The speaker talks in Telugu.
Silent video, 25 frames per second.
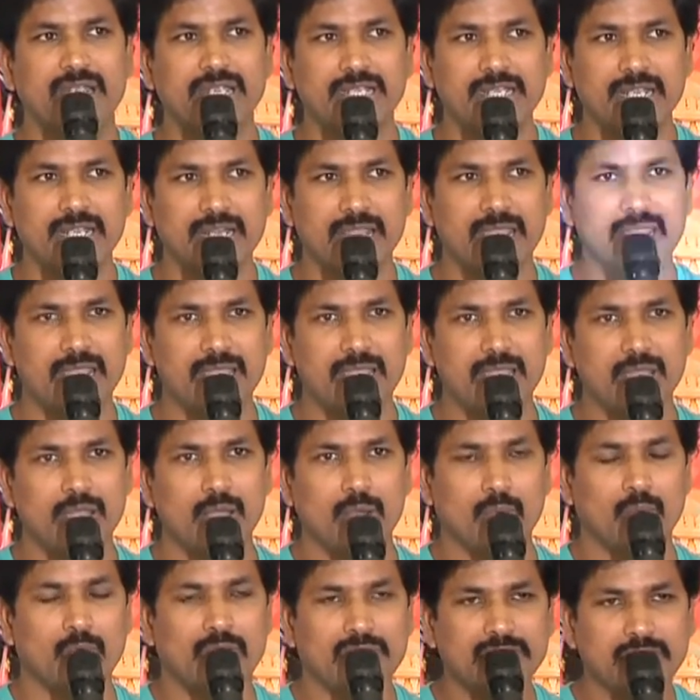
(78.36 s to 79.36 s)
వెంటనే
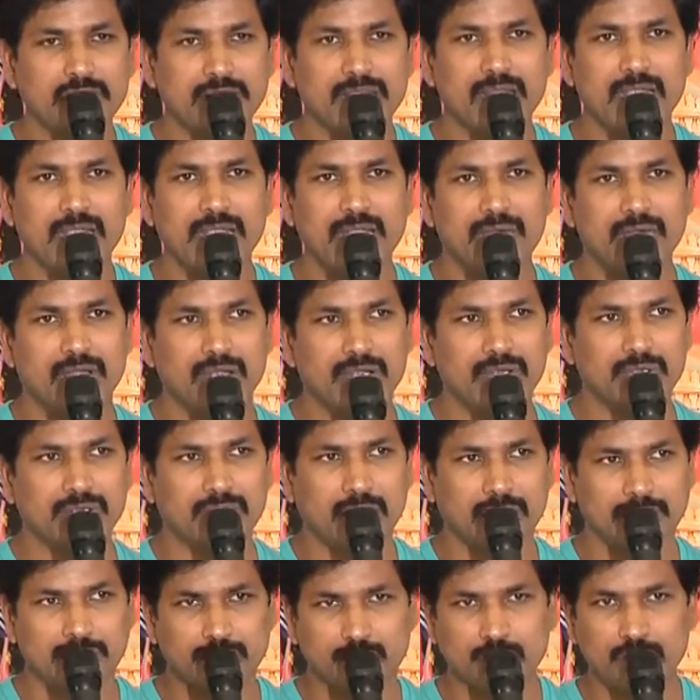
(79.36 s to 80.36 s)
వర్క్కి వెళ్ళేవాళ్ళు
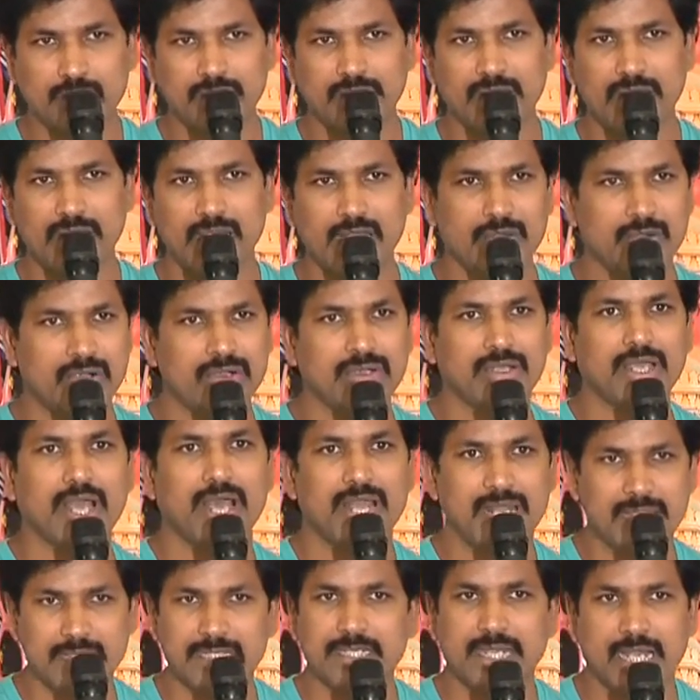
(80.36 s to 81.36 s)
స్కూల్కి వెళ్ళేవాళ్ళు
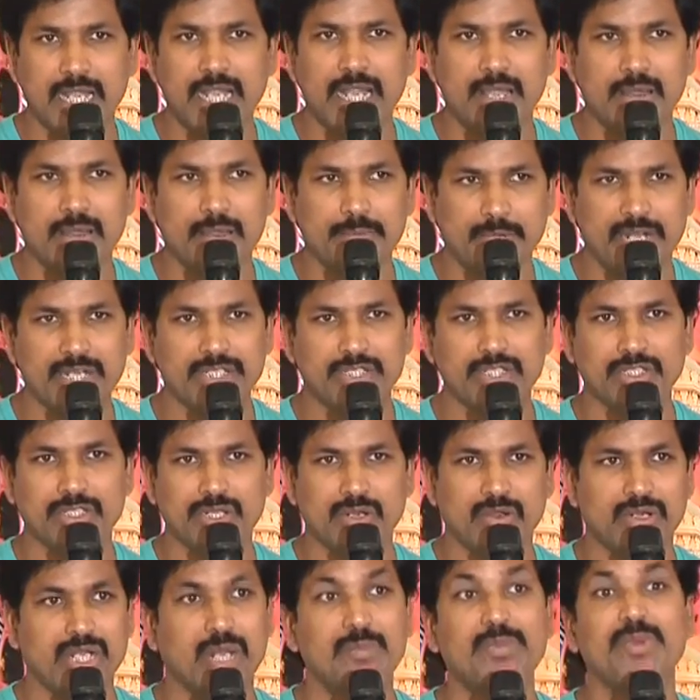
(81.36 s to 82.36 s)
కాలేజీకి వెళ్ళే
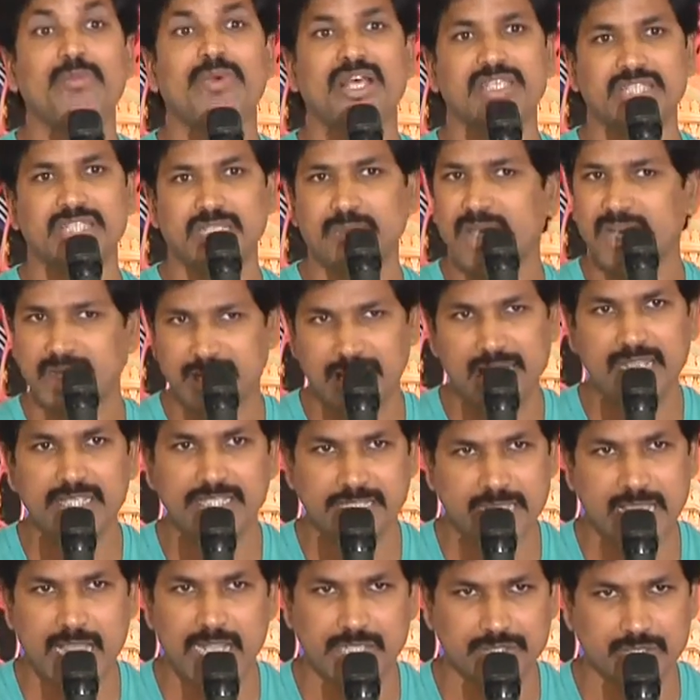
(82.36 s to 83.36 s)
పరిస్థితిలో ఉన్నప్పుడు మా సినిమా రిలీజ్
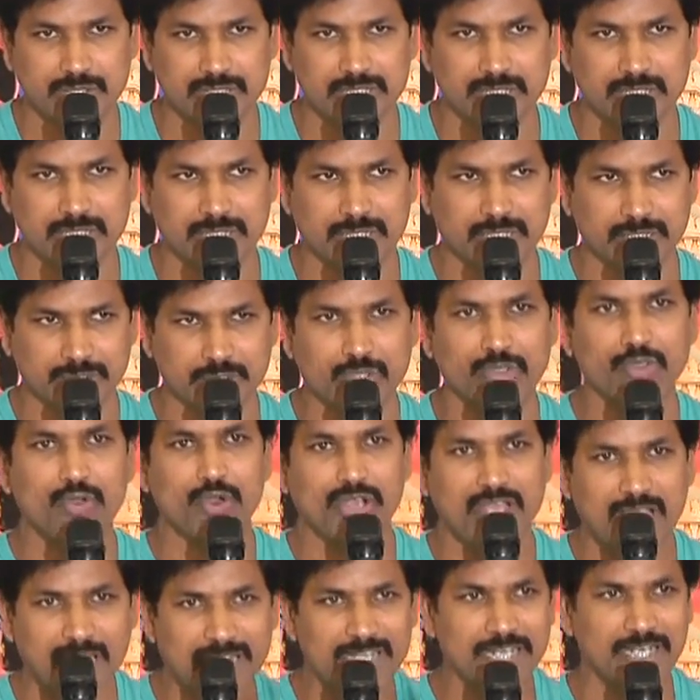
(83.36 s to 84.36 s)
చేయాల్సి వచ్చింది సో
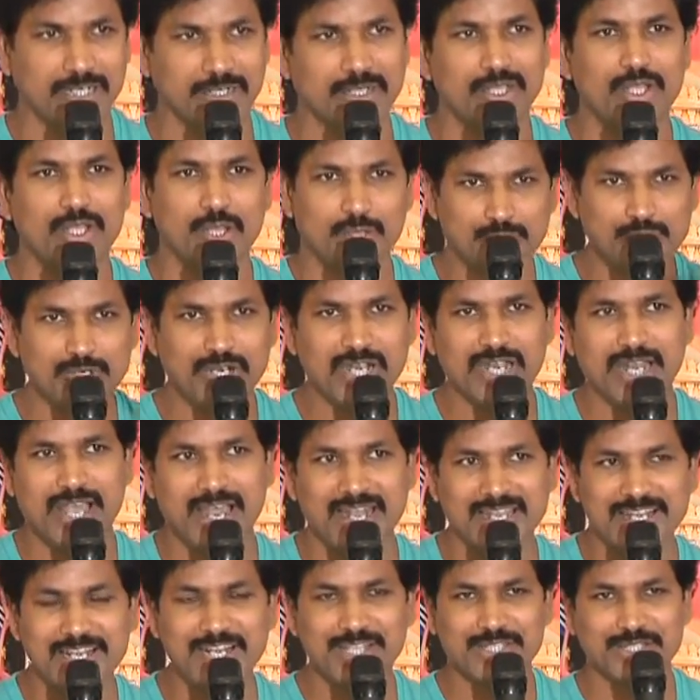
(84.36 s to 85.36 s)
ఇంకొక హడ్డిల్ చూడండి
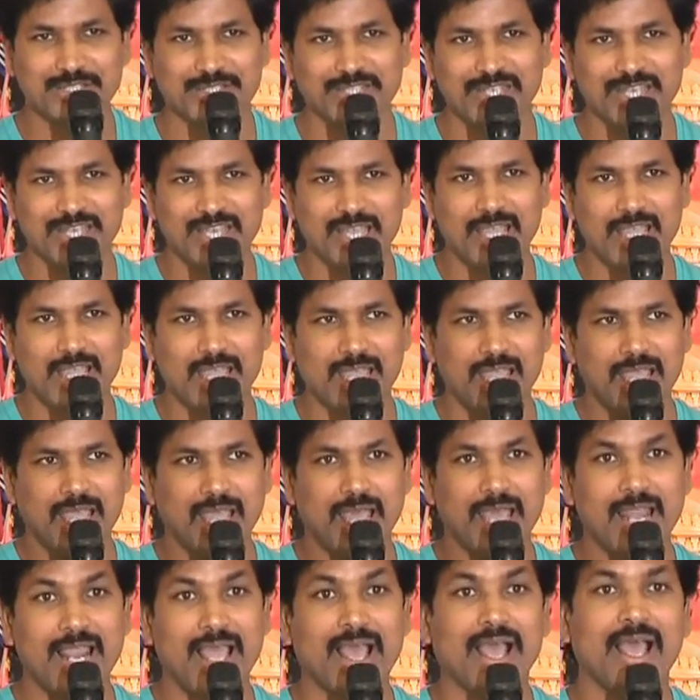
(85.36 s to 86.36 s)
హడ్డిల్స్
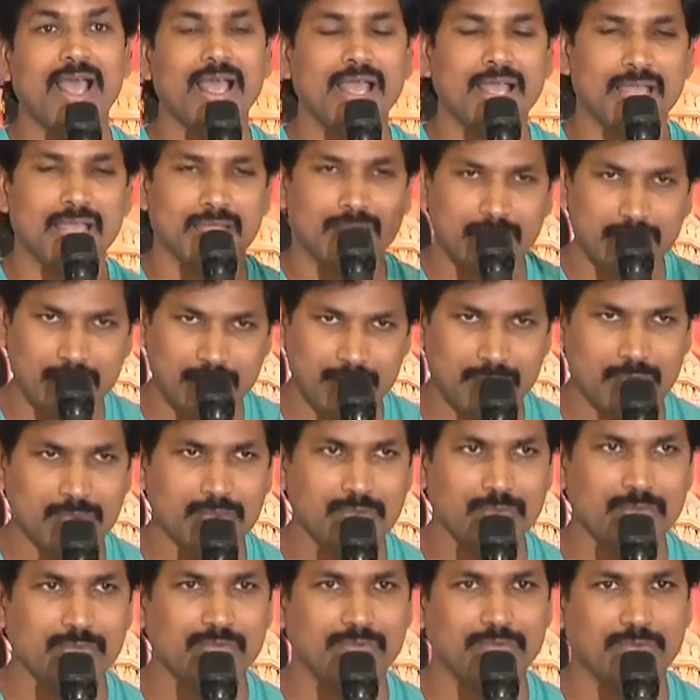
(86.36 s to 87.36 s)
అలా
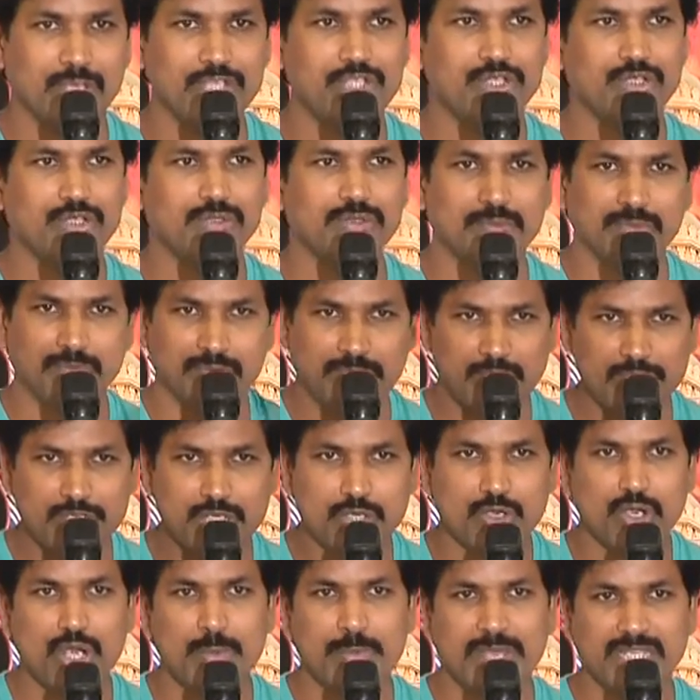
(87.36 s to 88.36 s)
ఫస్ట్ ఫస్ట్
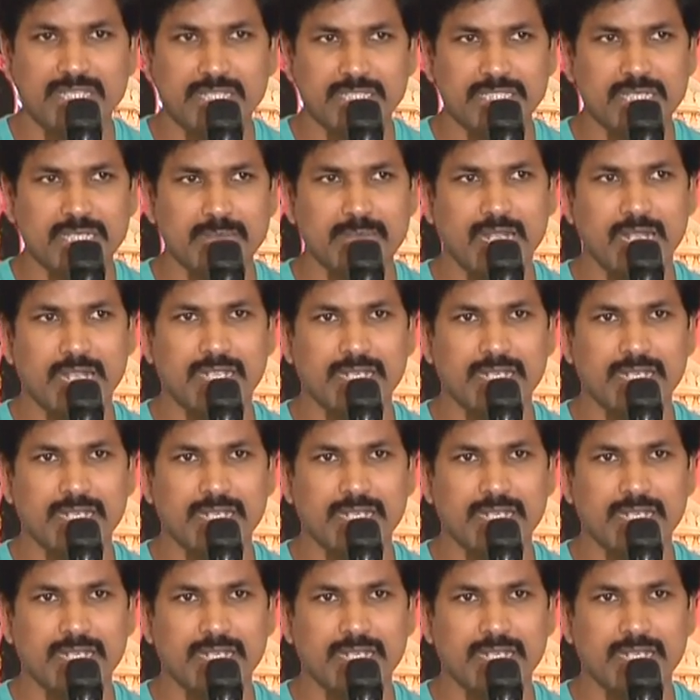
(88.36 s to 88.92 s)
రెండు పెద్ద సినిమాలు